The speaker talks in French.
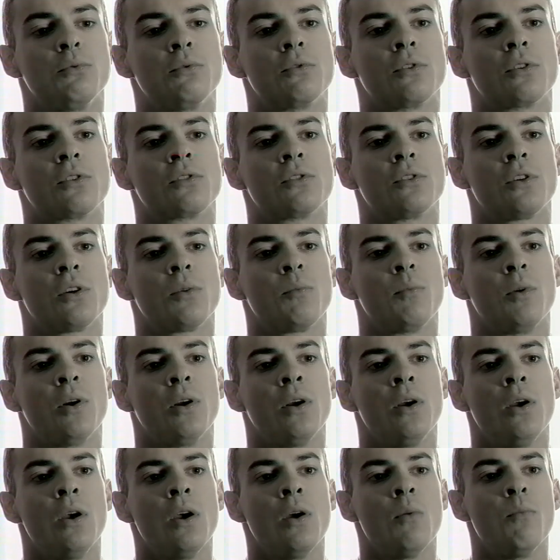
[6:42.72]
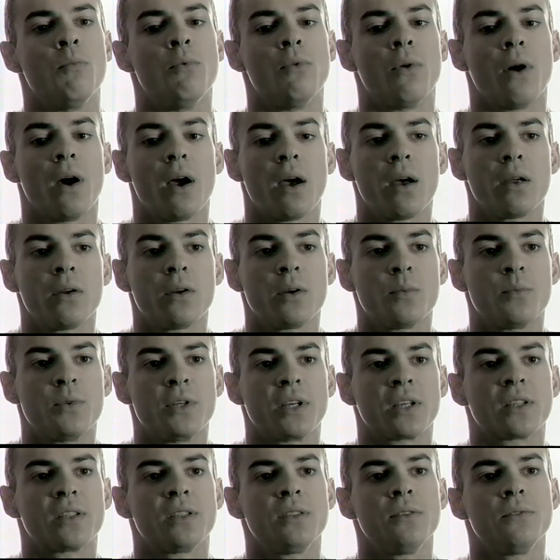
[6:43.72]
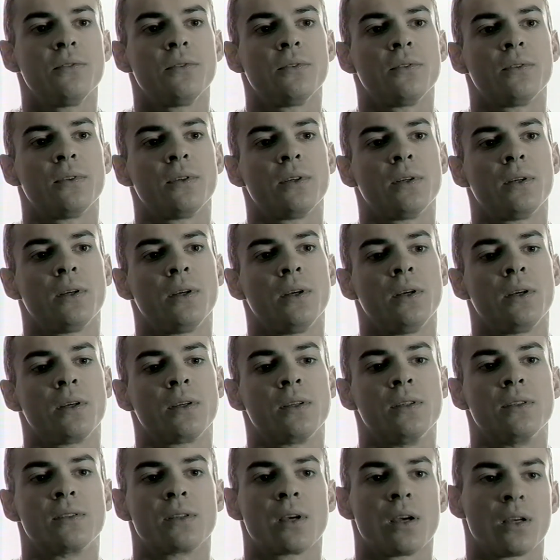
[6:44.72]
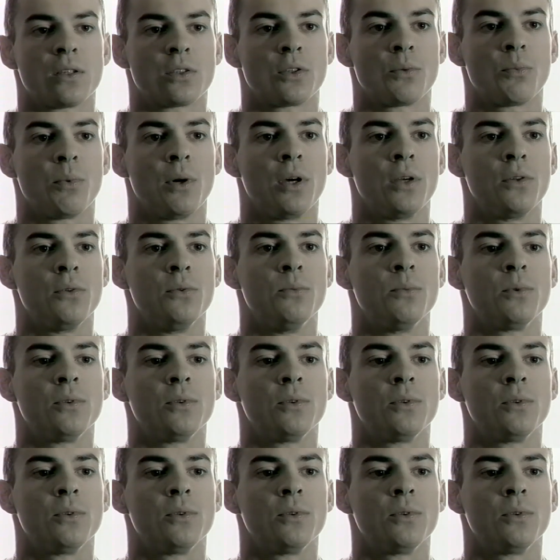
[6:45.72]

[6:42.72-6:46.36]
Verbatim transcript: tous ensemble pour un objectif qui sera un championnat